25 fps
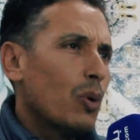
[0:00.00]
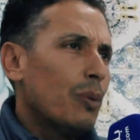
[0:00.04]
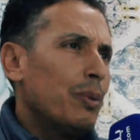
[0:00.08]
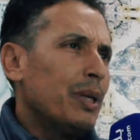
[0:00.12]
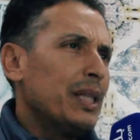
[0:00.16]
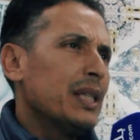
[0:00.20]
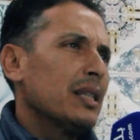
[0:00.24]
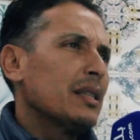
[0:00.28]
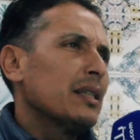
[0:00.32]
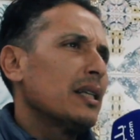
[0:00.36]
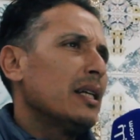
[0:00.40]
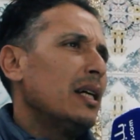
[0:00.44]

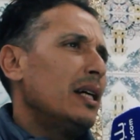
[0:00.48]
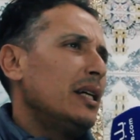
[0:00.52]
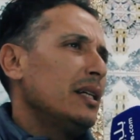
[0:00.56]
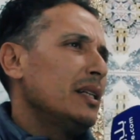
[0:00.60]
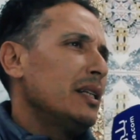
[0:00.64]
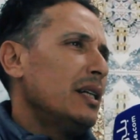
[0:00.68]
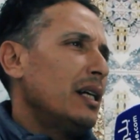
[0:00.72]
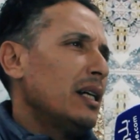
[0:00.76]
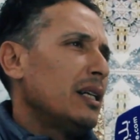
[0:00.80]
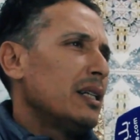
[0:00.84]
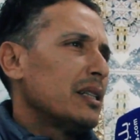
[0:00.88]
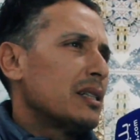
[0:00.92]
وبعد
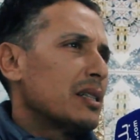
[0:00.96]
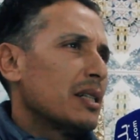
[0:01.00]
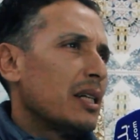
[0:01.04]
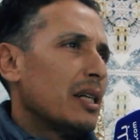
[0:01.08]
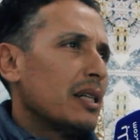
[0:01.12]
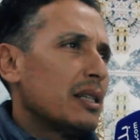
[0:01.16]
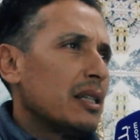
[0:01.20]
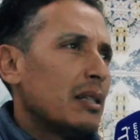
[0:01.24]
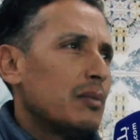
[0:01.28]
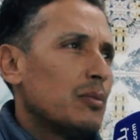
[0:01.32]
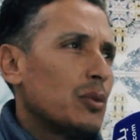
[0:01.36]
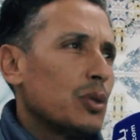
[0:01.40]
اطلاعنا على
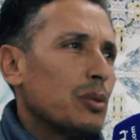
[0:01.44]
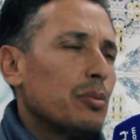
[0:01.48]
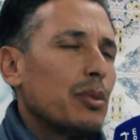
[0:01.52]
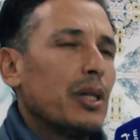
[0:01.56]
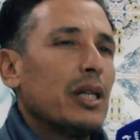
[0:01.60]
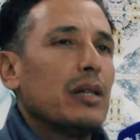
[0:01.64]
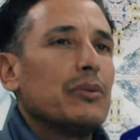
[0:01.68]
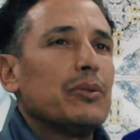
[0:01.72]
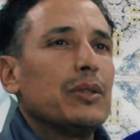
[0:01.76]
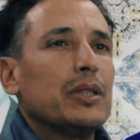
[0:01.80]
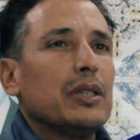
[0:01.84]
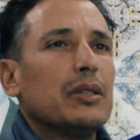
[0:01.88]
الشهادة
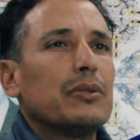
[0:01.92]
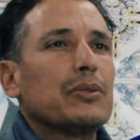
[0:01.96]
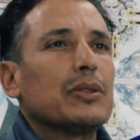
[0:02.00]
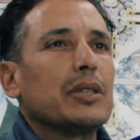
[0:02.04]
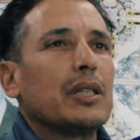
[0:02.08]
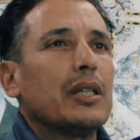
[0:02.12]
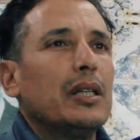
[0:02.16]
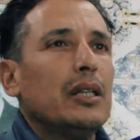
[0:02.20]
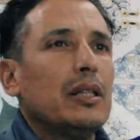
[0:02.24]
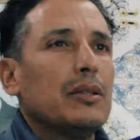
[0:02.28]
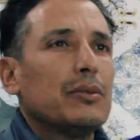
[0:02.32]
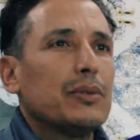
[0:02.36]
المضمنة في
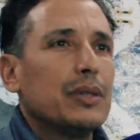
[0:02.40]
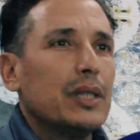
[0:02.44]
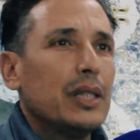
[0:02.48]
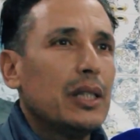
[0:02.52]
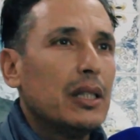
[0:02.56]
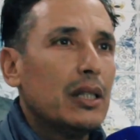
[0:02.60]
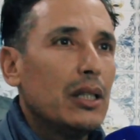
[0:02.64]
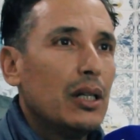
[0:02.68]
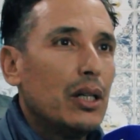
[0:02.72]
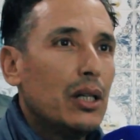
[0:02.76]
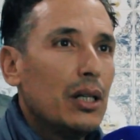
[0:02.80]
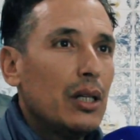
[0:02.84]
دفتر
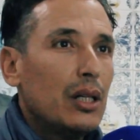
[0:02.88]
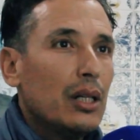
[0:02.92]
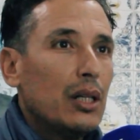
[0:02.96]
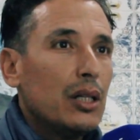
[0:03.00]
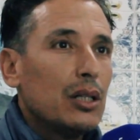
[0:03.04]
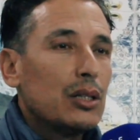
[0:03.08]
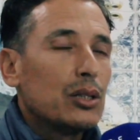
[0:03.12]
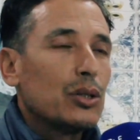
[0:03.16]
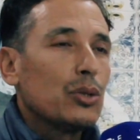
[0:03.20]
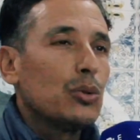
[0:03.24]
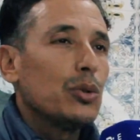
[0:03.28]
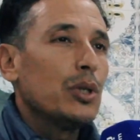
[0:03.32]
حفظه
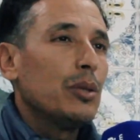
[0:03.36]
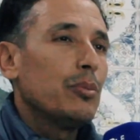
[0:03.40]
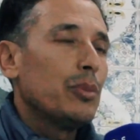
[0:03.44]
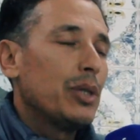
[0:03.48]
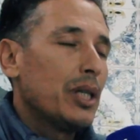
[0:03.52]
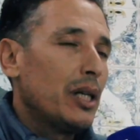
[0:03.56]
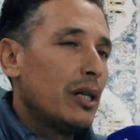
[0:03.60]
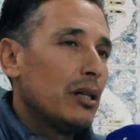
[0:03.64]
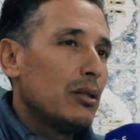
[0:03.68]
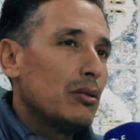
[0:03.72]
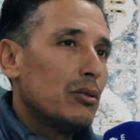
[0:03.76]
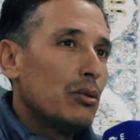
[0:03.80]

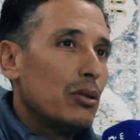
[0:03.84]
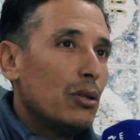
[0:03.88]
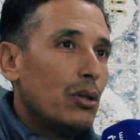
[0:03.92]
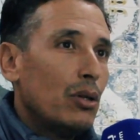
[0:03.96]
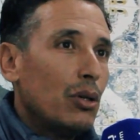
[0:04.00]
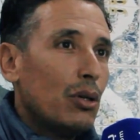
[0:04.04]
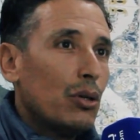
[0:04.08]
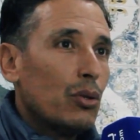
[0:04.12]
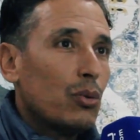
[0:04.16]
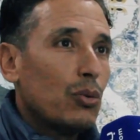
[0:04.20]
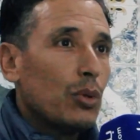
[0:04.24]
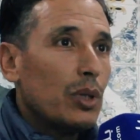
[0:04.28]
صدمنا
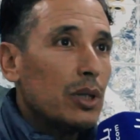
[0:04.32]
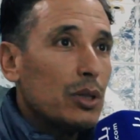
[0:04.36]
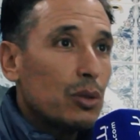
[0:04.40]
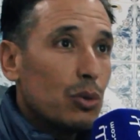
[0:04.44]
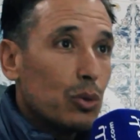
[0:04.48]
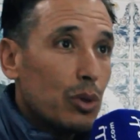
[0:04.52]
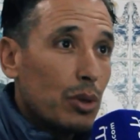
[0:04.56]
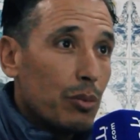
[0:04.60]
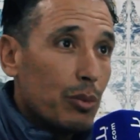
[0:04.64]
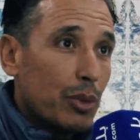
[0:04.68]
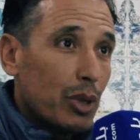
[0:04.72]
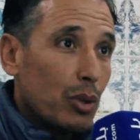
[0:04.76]

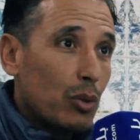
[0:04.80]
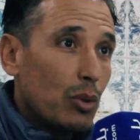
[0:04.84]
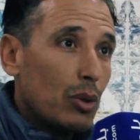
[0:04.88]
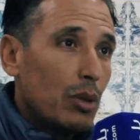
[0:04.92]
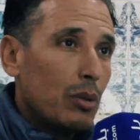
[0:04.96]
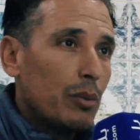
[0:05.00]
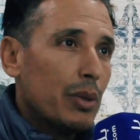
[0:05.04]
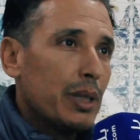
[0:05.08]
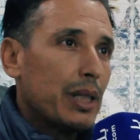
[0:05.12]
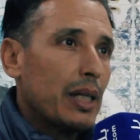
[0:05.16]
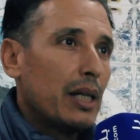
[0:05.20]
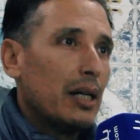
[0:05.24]
وصدم كل
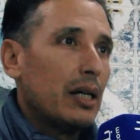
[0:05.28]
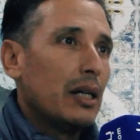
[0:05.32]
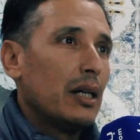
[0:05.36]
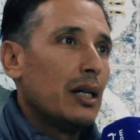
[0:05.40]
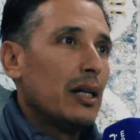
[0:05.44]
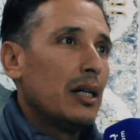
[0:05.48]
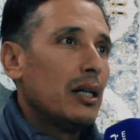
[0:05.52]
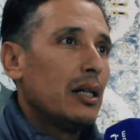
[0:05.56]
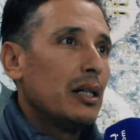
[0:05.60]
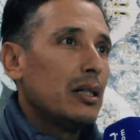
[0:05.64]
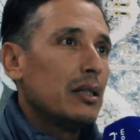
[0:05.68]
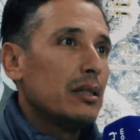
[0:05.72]
من
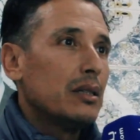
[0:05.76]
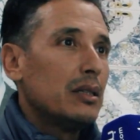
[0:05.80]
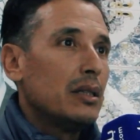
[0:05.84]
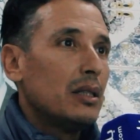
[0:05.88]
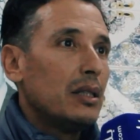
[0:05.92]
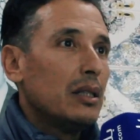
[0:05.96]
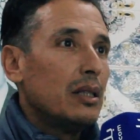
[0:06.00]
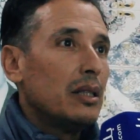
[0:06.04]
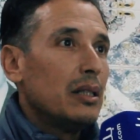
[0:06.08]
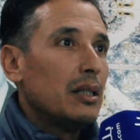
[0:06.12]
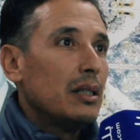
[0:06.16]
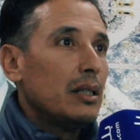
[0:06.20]
رآها
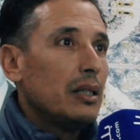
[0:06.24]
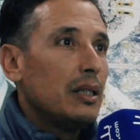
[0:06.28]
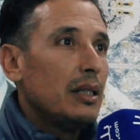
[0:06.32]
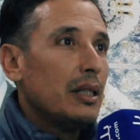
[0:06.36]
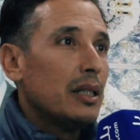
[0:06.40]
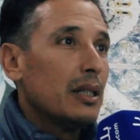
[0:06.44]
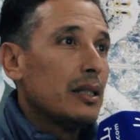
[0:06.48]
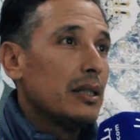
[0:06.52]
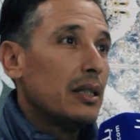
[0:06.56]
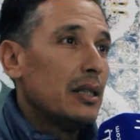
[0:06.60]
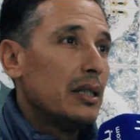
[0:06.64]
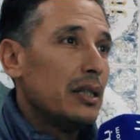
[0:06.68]

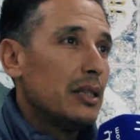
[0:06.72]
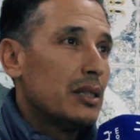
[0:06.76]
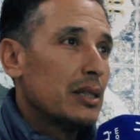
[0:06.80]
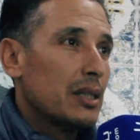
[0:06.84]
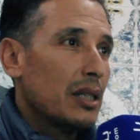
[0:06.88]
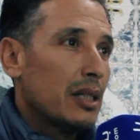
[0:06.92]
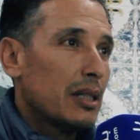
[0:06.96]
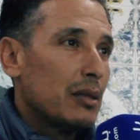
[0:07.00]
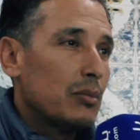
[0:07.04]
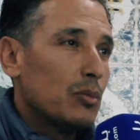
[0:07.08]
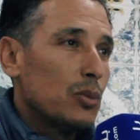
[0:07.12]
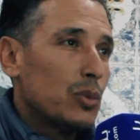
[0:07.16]
لهذا
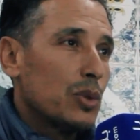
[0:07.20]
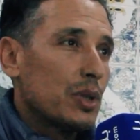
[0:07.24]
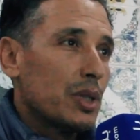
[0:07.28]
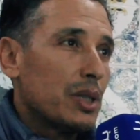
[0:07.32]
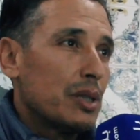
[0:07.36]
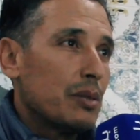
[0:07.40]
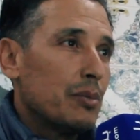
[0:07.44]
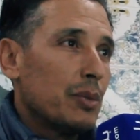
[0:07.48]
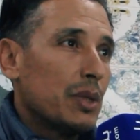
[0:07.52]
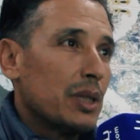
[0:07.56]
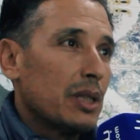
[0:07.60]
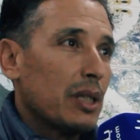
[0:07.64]
الإشهاد
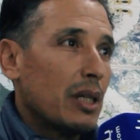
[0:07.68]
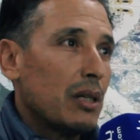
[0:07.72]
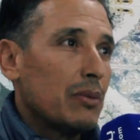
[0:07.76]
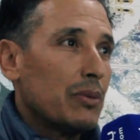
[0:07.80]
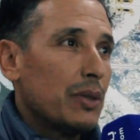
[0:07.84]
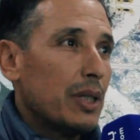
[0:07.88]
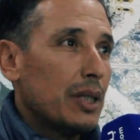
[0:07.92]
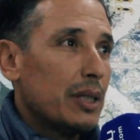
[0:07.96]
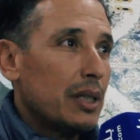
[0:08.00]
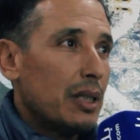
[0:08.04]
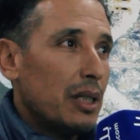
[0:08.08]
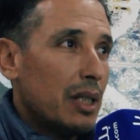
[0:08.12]
المنجز من
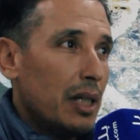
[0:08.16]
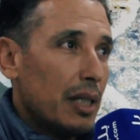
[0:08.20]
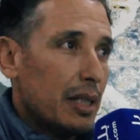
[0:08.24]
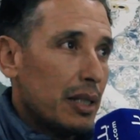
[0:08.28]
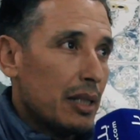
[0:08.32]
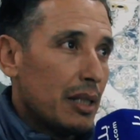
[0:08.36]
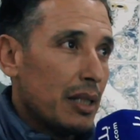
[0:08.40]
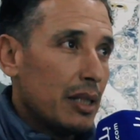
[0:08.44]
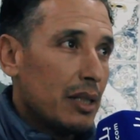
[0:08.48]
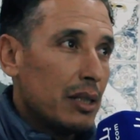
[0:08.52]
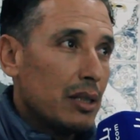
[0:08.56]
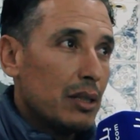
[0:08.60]
طرف هذا
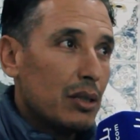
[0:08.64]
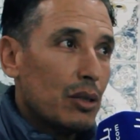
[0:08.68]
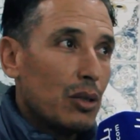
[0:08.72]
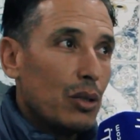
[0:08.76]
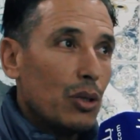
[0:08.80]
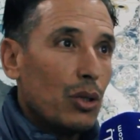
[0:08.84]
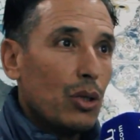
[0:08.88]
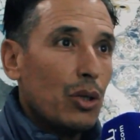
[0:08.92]
العدلين